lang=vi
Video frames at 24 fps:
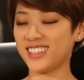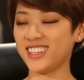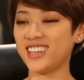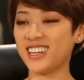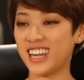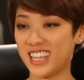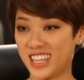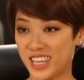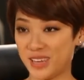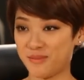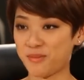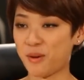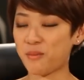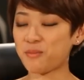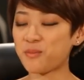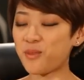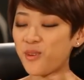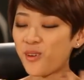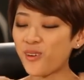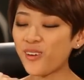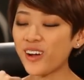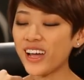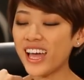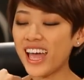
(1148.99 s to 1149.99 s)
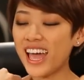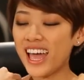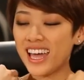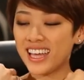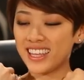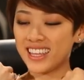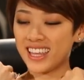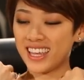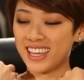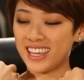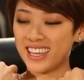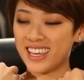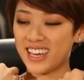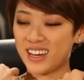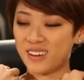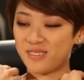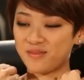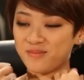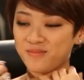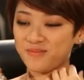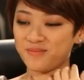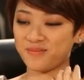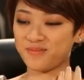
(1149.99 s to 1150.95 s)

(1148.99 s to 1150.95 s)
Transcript: như là chị mong muốn thì ờ,